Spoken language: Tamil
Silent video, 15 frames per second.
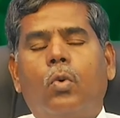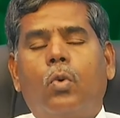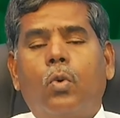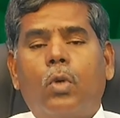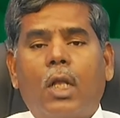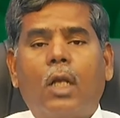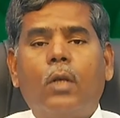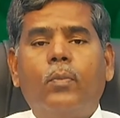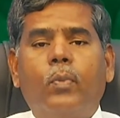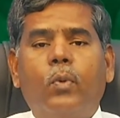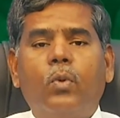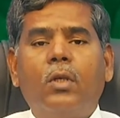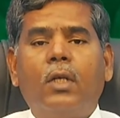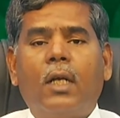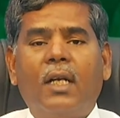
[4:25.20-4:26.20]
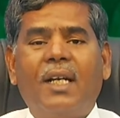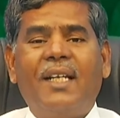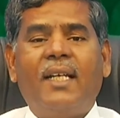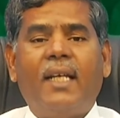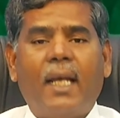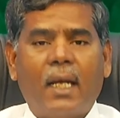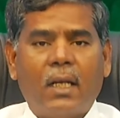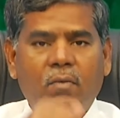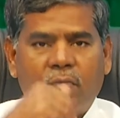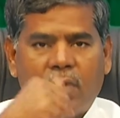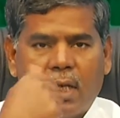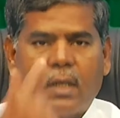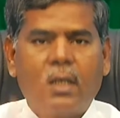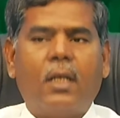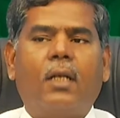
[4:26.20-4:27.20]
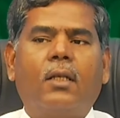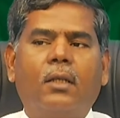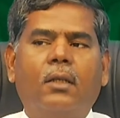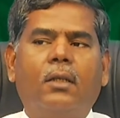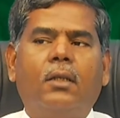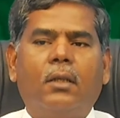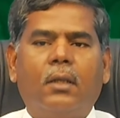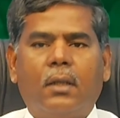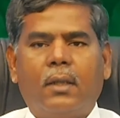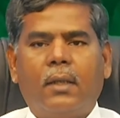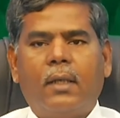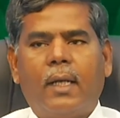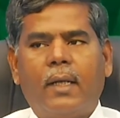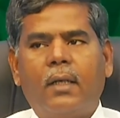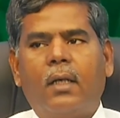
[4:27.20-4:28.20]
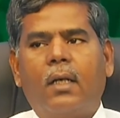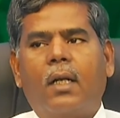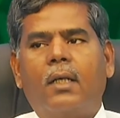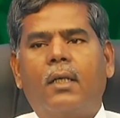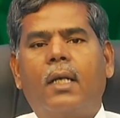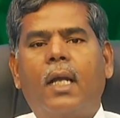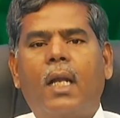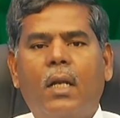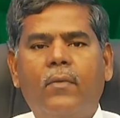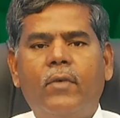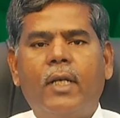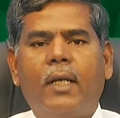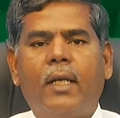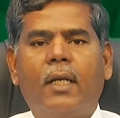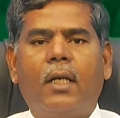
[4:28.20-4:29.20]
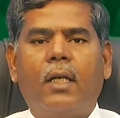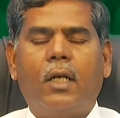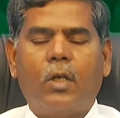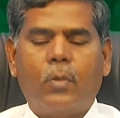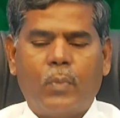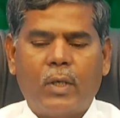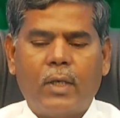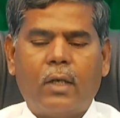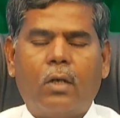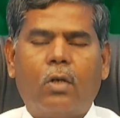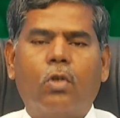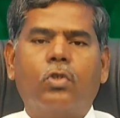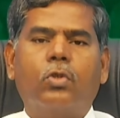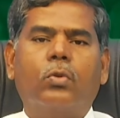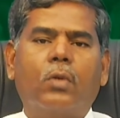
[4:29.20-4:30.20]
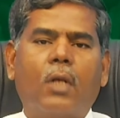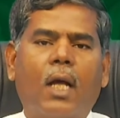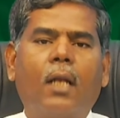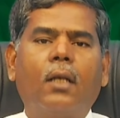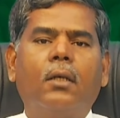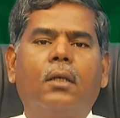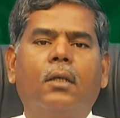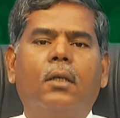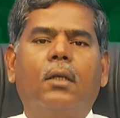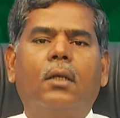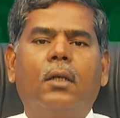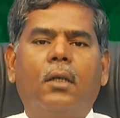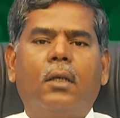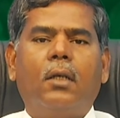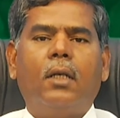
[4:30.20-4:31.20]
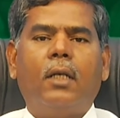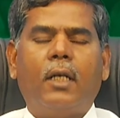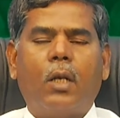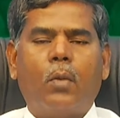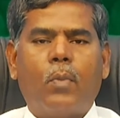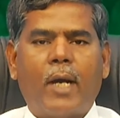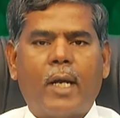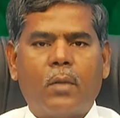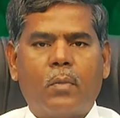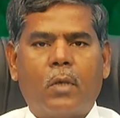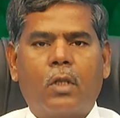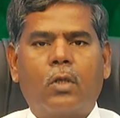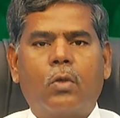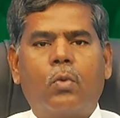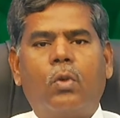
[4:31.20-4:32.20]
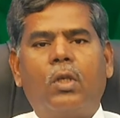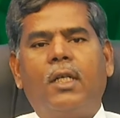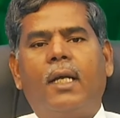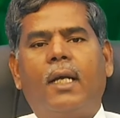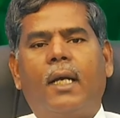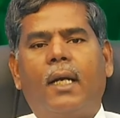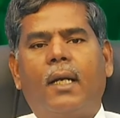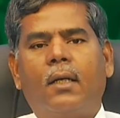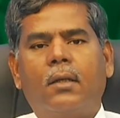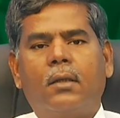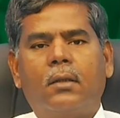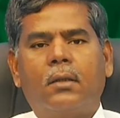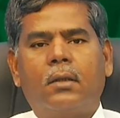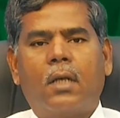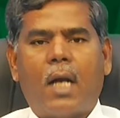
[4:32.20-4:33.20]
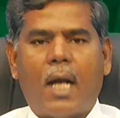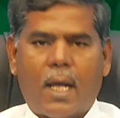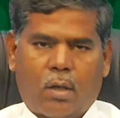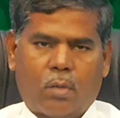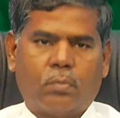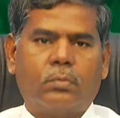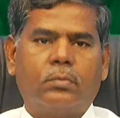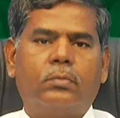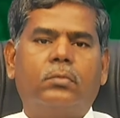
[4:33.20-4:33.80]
குடல் புண்கள் ஏன் வருகிறது என்கின்ற கேள்வியை நீங்கள் எழுப்பினீர்கள் என்று சொன்னால் நீங்கள் பயன்படுத்தக்கூடிய காரம்